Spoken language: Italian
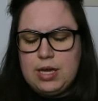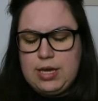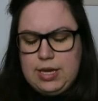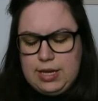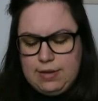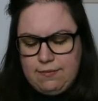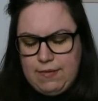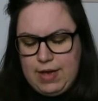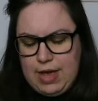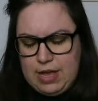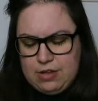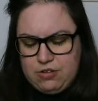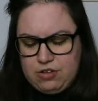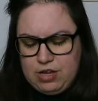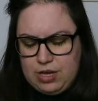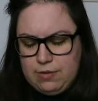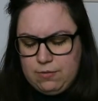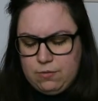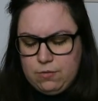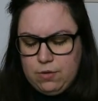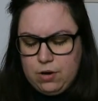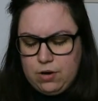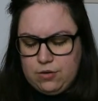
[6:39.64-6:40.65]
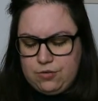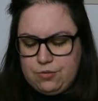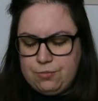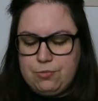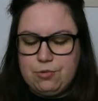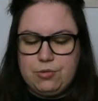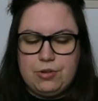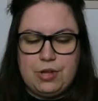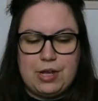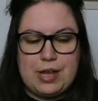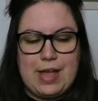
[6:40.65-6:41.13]
invece in
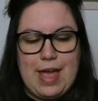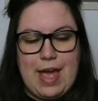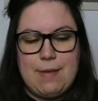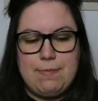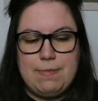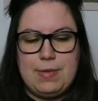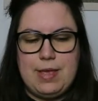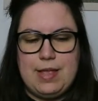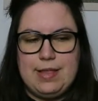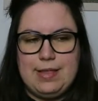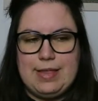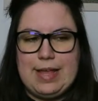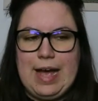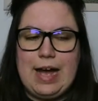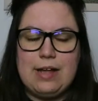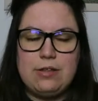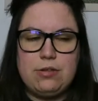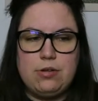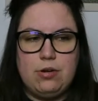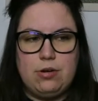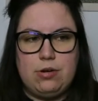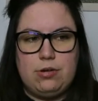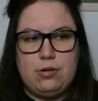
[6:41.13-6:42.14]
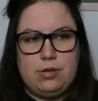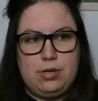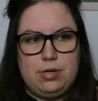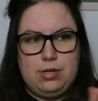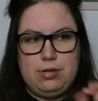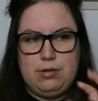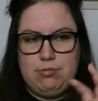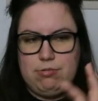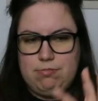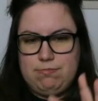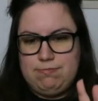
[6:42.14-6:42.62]
Walsmood che è ambientato
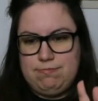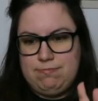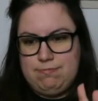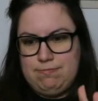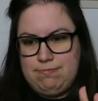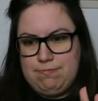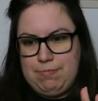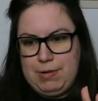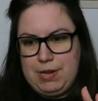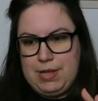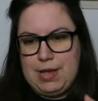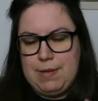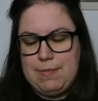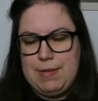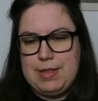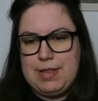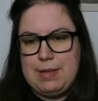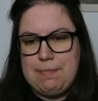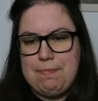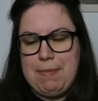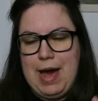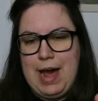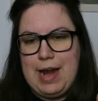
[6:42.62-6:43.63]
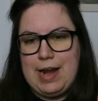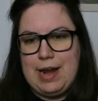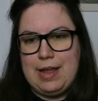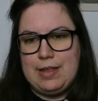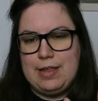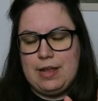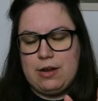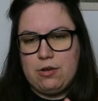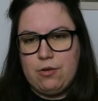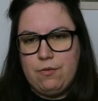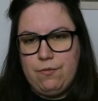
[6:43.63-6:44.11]
mm, praticamente parla
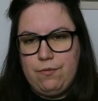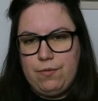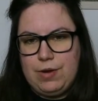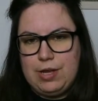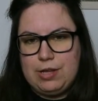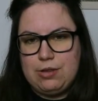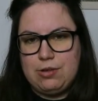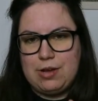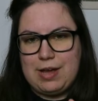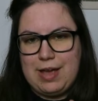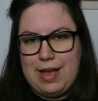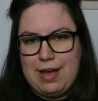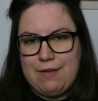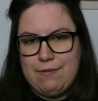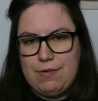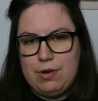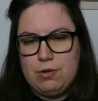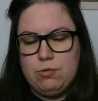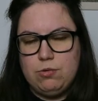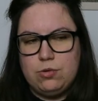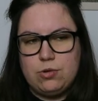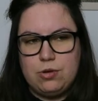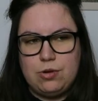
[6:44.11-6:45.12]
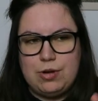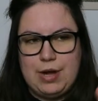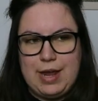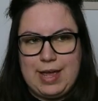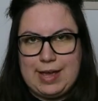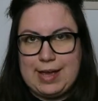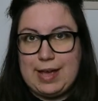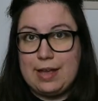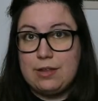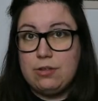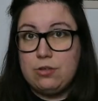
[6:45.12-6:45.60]
del conflitto che è avvenuto
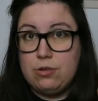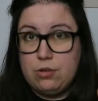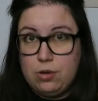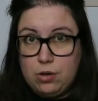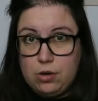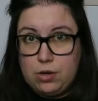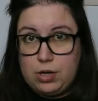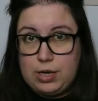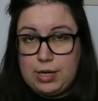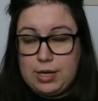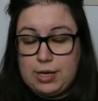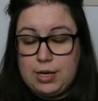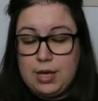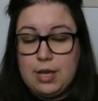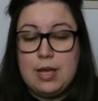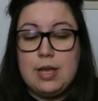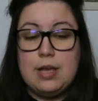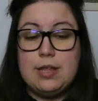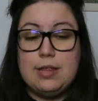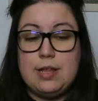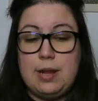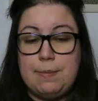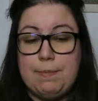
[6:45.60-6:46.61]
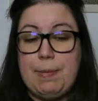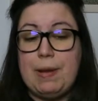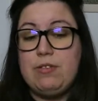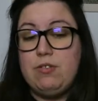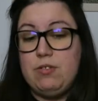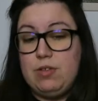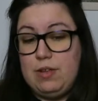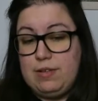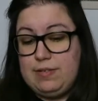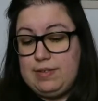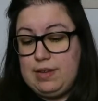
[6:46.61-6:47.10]
nei cantoni del
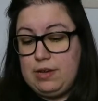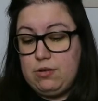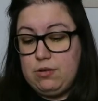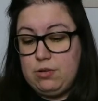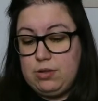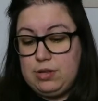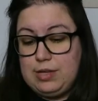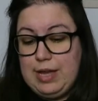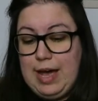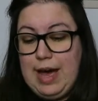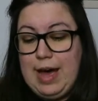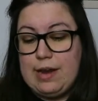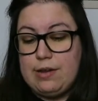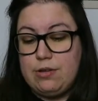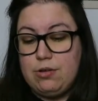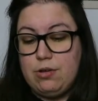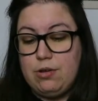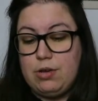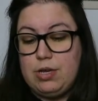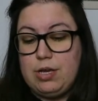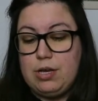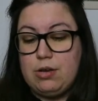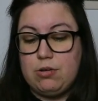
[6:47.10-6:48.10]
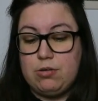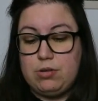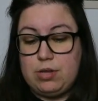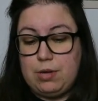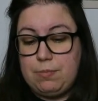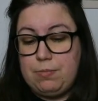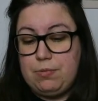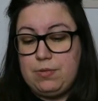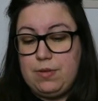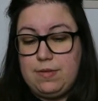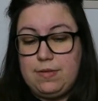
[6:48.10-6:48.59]
passo del Sangottato ritardo in
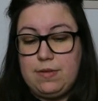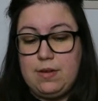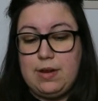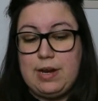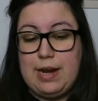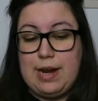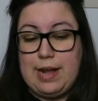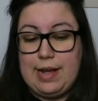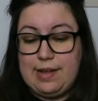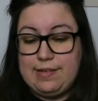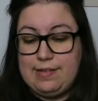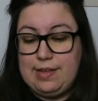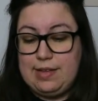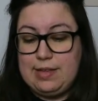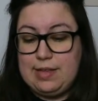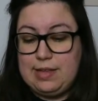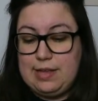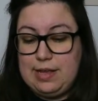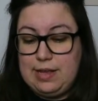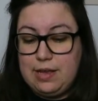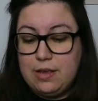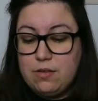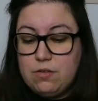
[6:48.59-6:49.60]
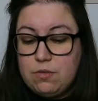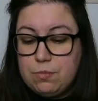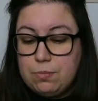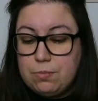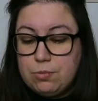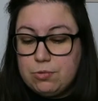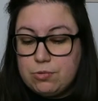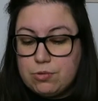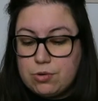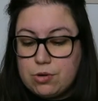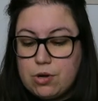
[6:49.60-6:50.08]
contrapposizione alla casata degli
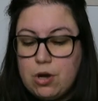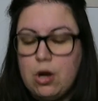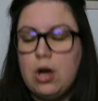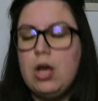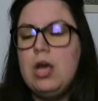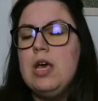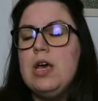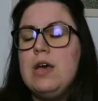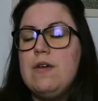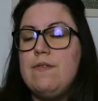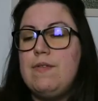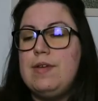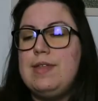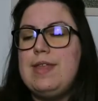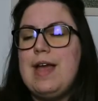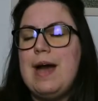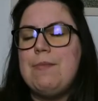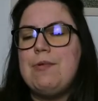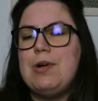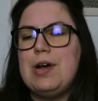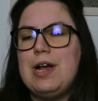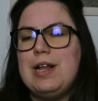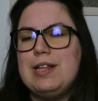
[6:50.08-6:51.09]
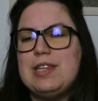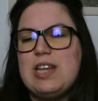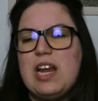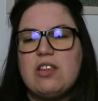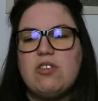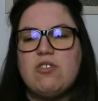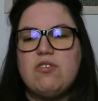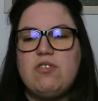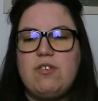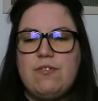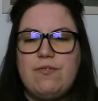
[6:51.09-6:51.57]
Asburgo vediamo che il
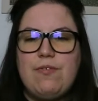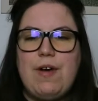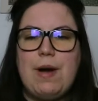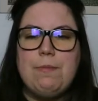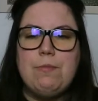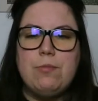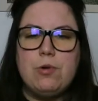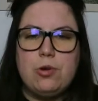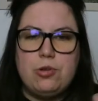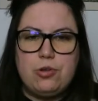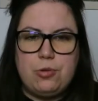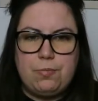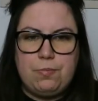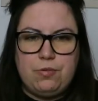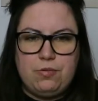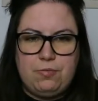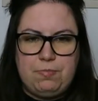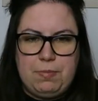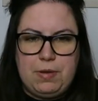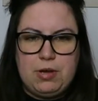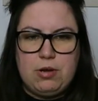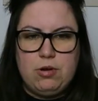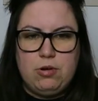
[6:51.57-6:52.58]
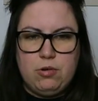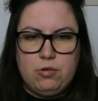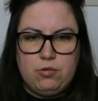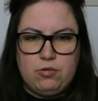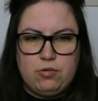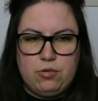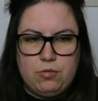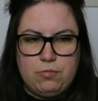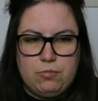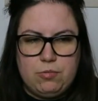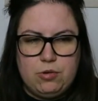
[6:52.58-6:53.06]
tratto si fa molto più
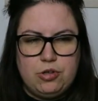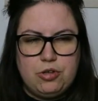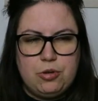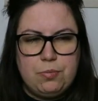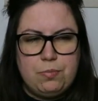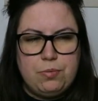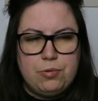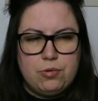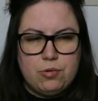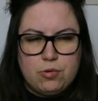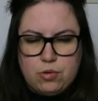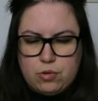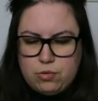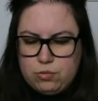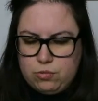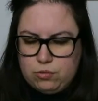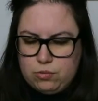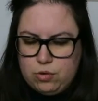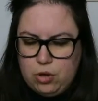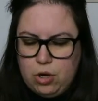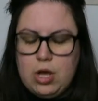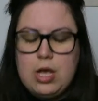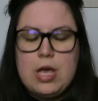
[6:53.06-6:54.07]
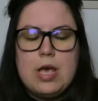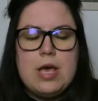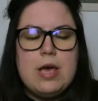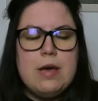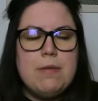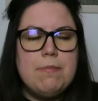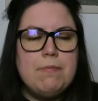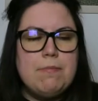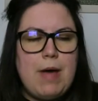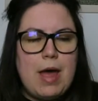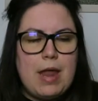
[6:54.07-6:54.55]
spigoloso molto più crudo
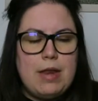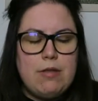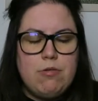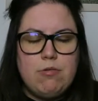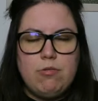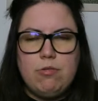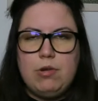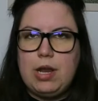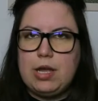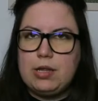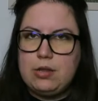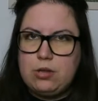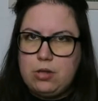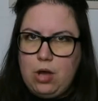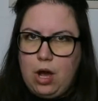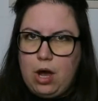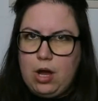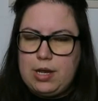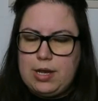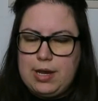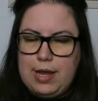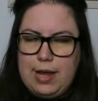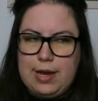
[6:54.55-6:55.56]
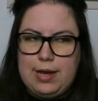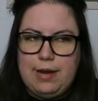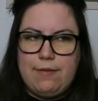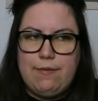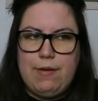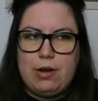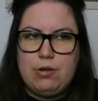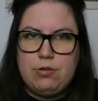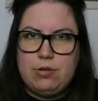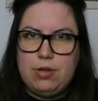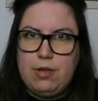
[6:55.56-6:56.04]
ma nulla toglie il
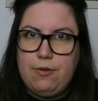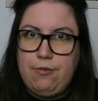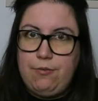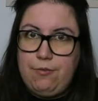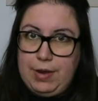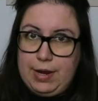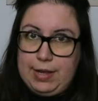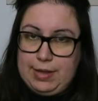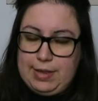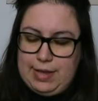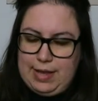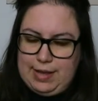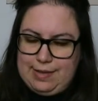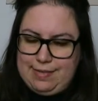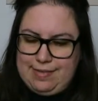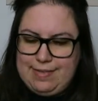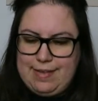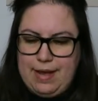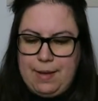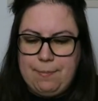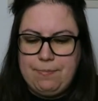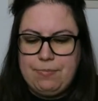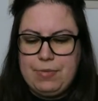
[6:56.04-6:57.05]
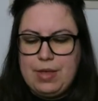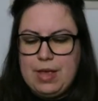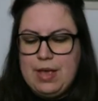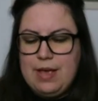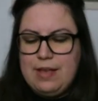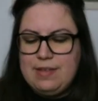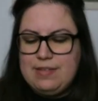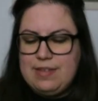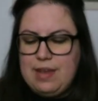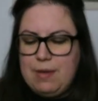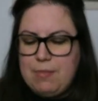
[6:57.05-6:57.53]
livello di efferatezza
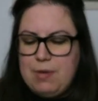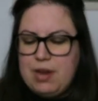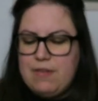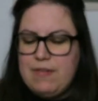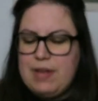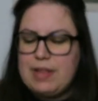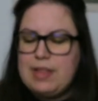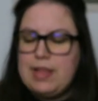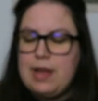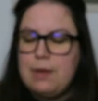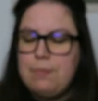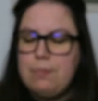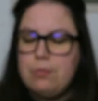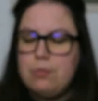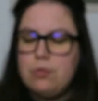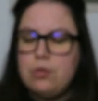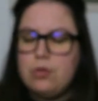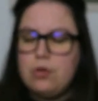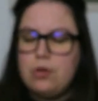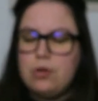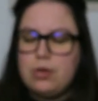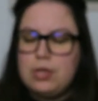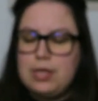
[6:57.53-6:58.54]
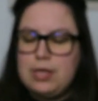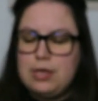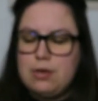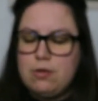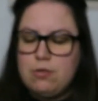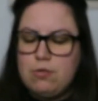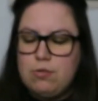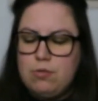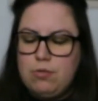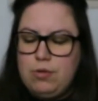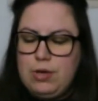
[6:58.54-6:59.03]
siamo arrivati al punto in
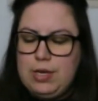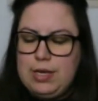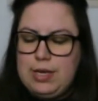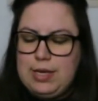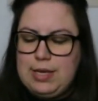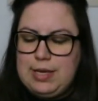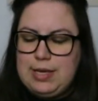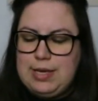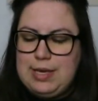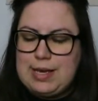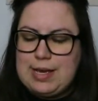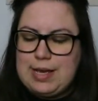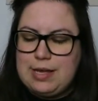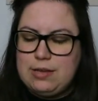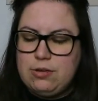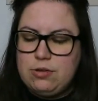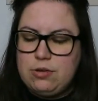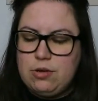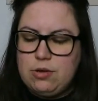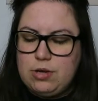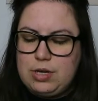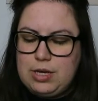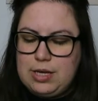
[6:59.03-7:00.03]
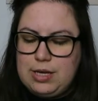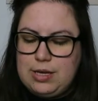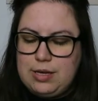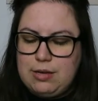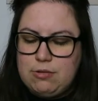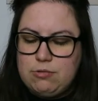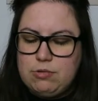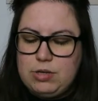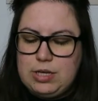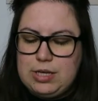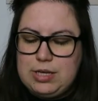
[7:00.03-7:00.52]
cui i cantoni
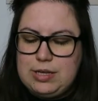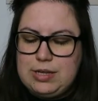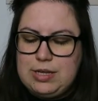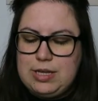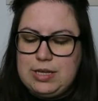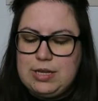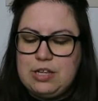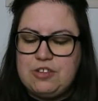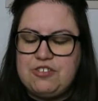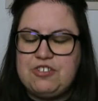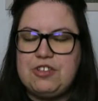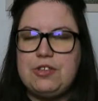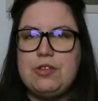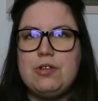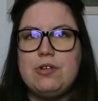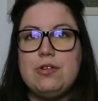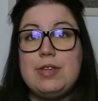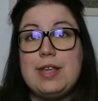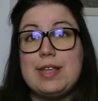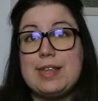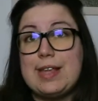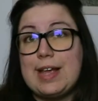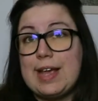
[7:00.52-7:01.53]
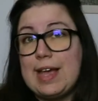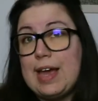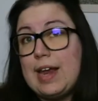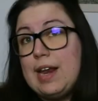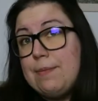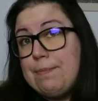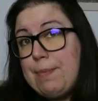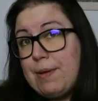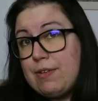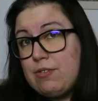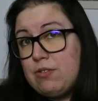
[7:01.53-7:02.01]
uniti decidono di attaccare
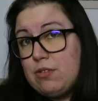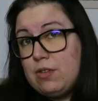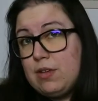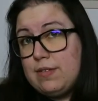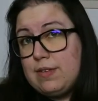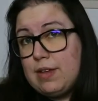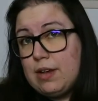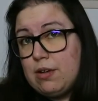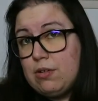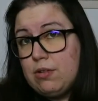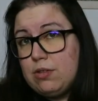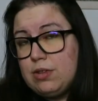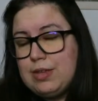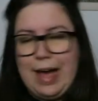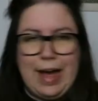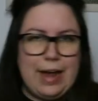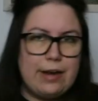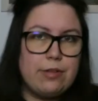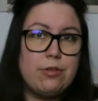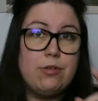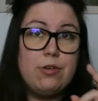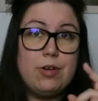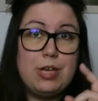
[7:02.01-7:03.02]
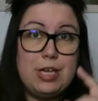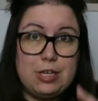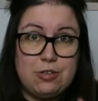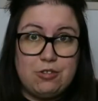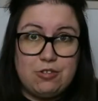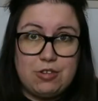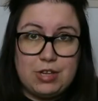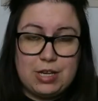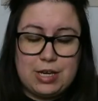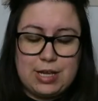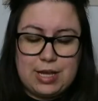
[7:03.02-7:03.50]
il passo del San Gottardo e
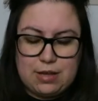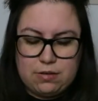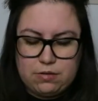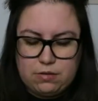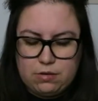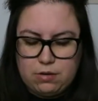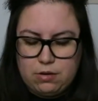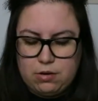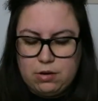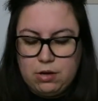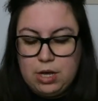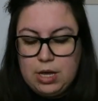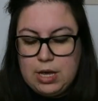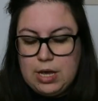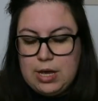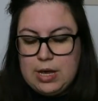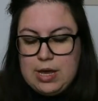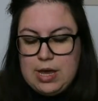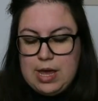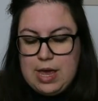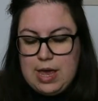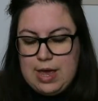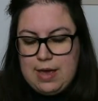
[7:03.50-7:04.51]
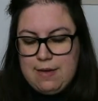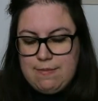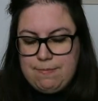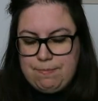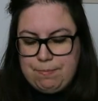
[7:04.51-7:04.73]
ci riescono e